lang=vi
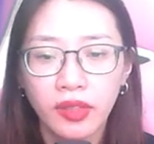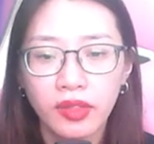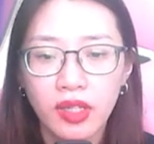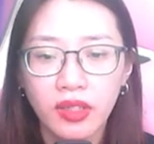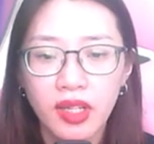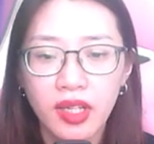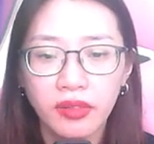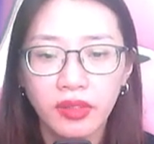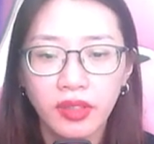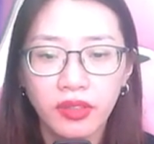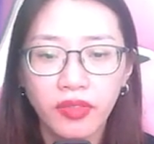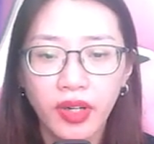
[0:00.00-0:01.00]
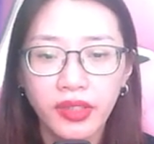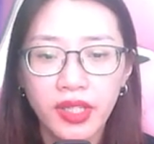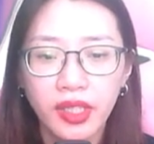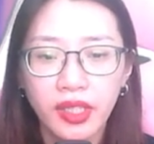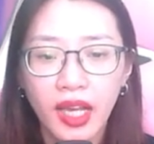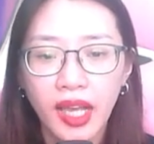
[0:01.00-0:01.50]
cho nên phân
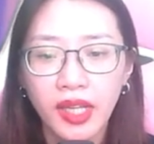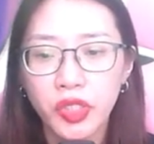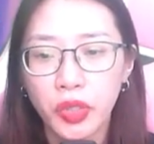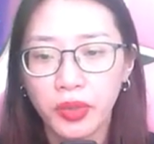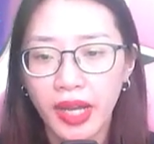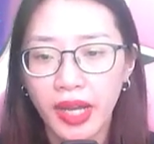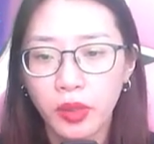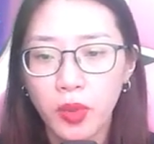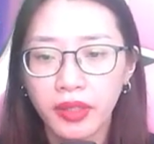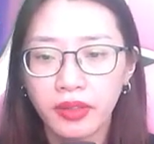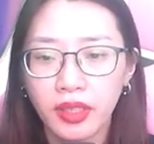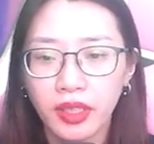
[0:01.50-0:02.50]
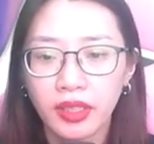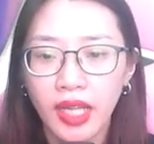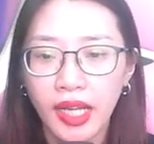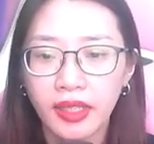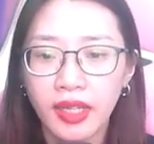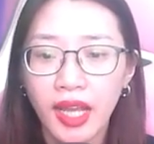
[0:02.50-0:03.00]
chia hai triệu đại quân
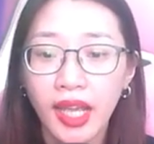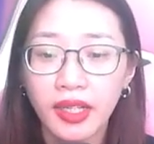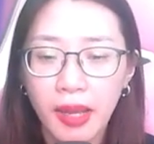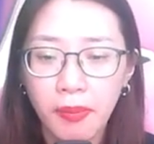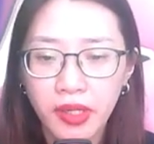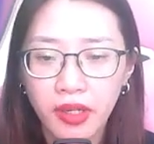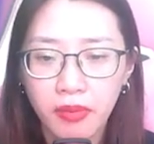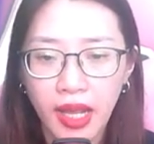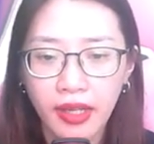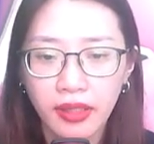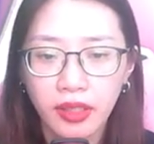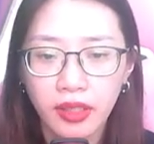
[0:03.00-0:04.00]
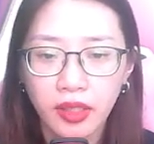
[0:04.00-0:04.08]
thành hai đám nhân mã,